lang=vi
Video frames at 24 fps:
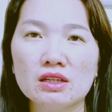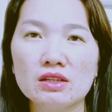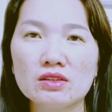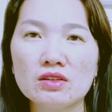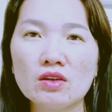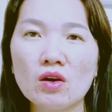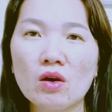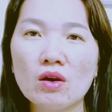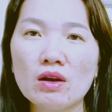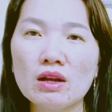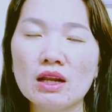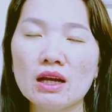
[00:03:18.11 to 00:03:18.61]

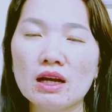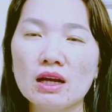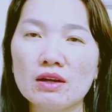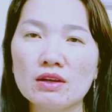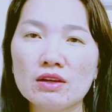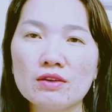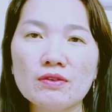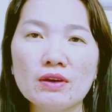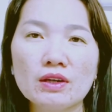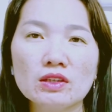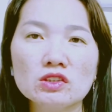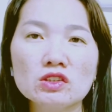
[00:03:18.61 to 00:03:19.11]
đó là
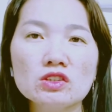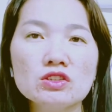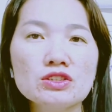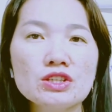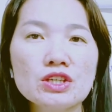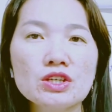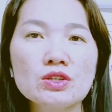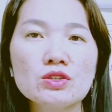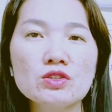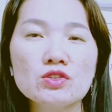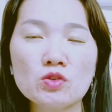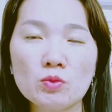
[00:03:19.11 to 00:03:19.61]
cái phần tư
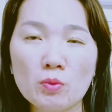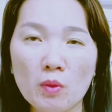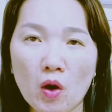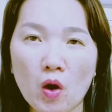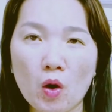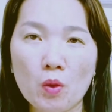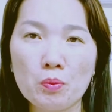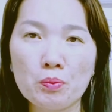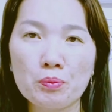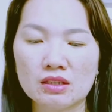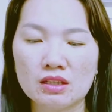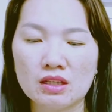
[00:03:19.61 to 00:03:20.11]
duy số
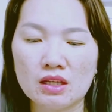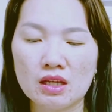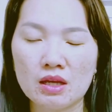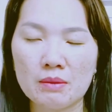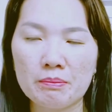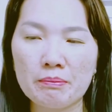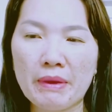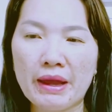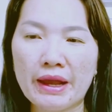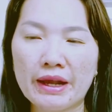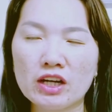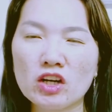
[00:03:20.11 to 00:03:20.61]
1
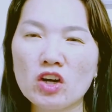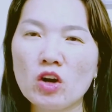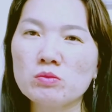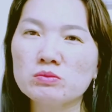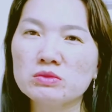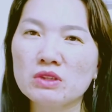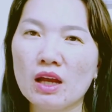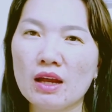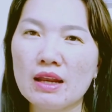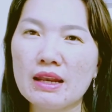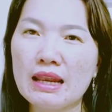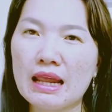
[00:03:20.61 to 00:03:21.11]
bạn không
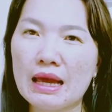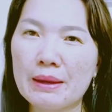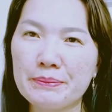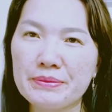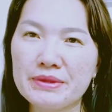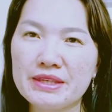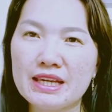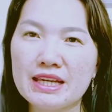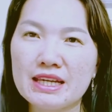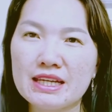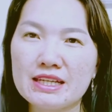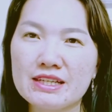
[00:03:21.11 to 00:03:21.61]
thể làm
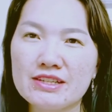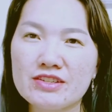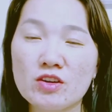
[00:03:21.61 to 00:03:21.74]
gì